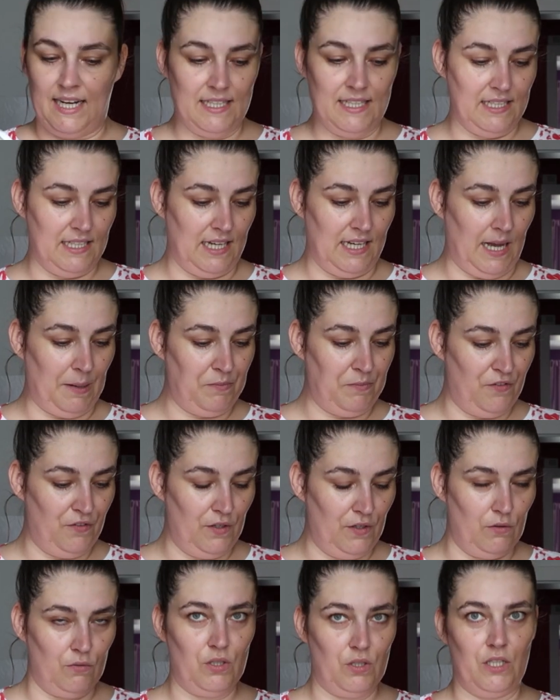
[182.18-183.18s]
Art in
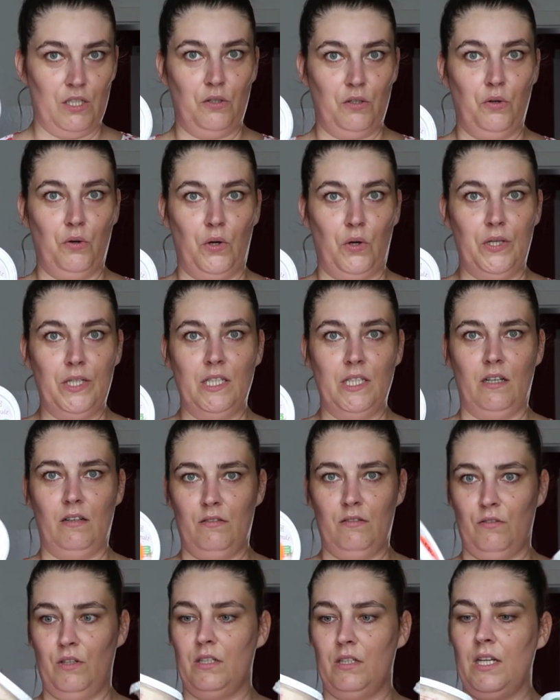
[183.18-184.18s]
Apfel und in Kräuter,
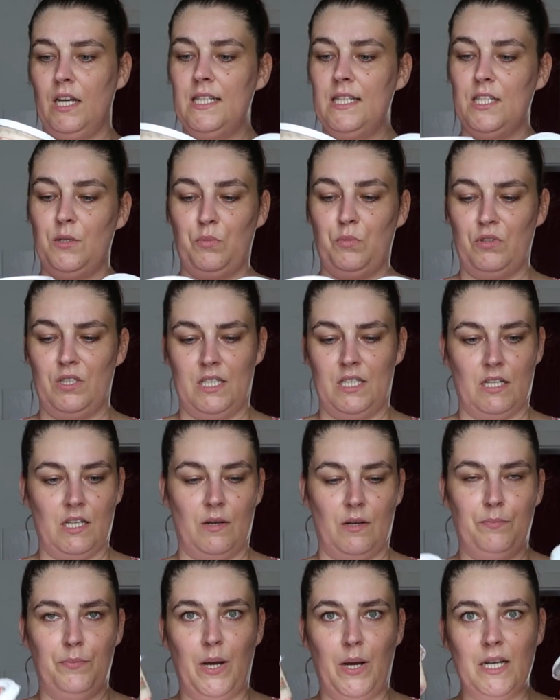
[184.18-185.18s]
also sogar
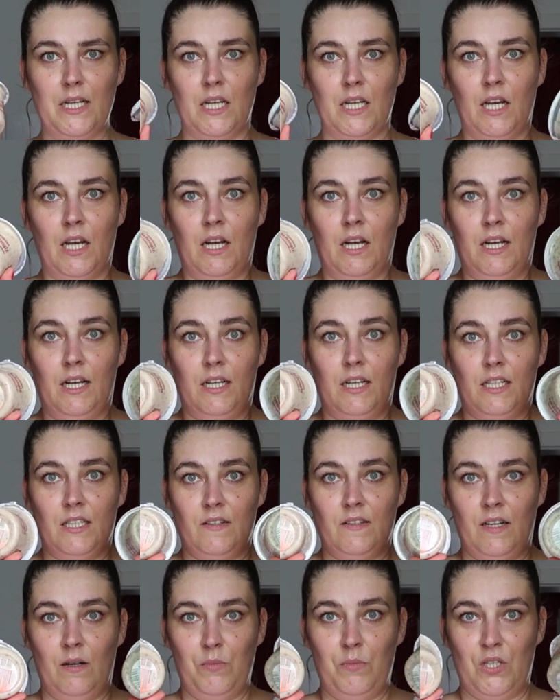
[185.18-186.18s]
30% Rabatt.
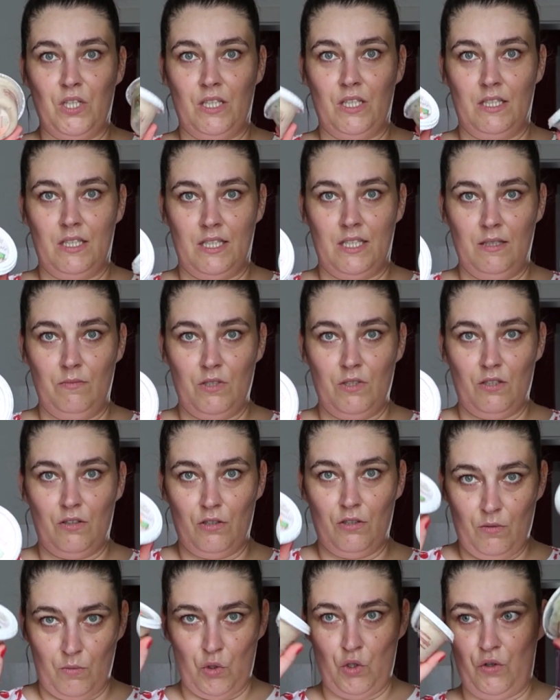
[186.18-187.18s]
Deswegen habe ich die
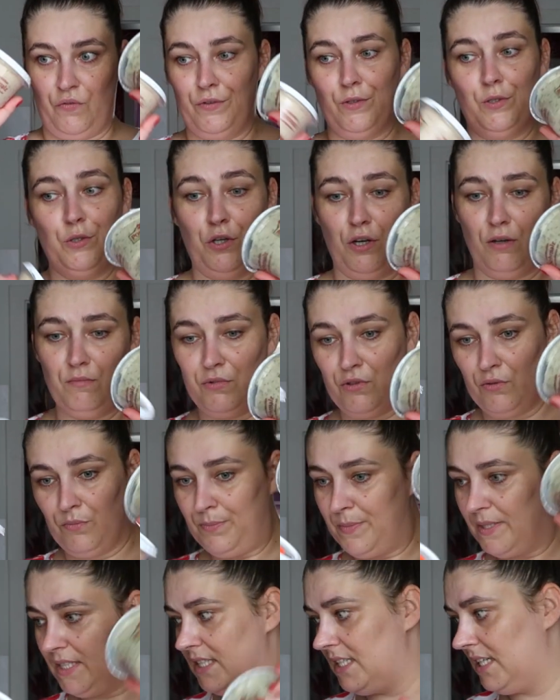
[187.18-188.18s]
mitgenommen. Ich hoffe, die kommen so
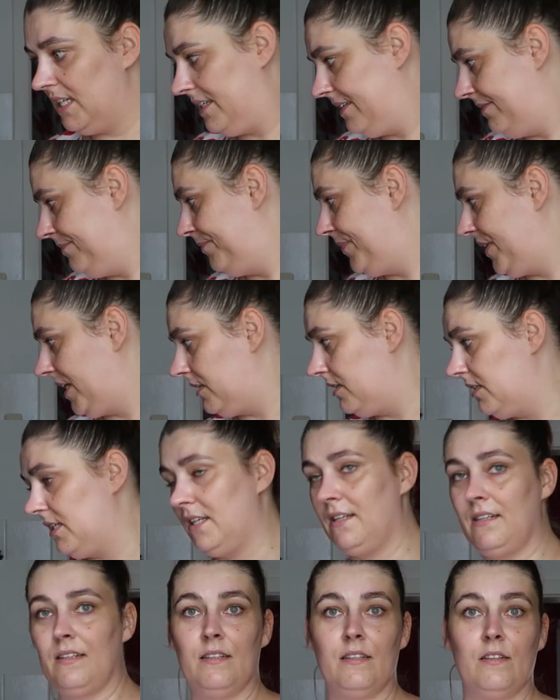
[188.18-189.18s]
ein bisschen an
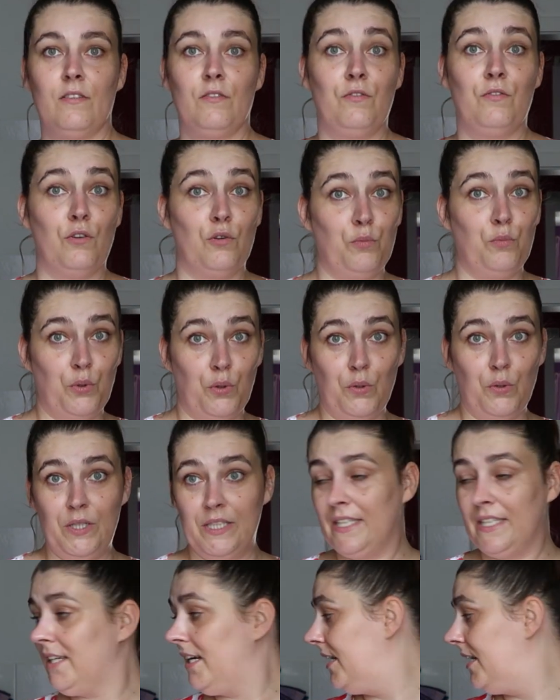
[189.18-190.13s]
den von Polen